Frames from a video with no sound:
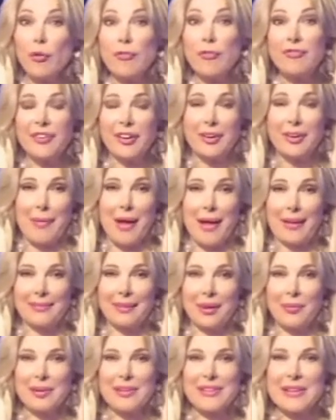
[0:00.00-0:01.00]

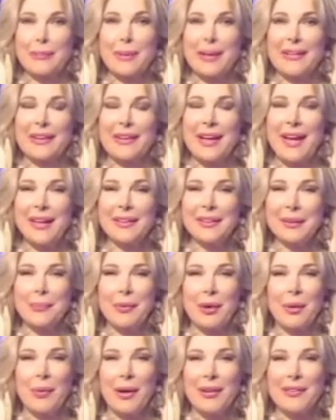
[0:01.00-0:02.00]
confermata questa mattinata
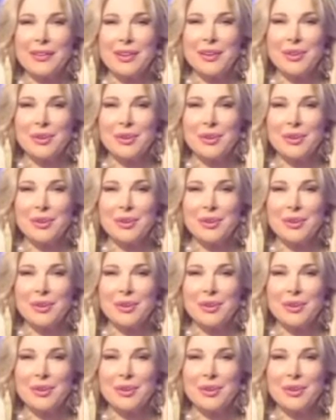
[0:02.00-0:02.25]
per quanti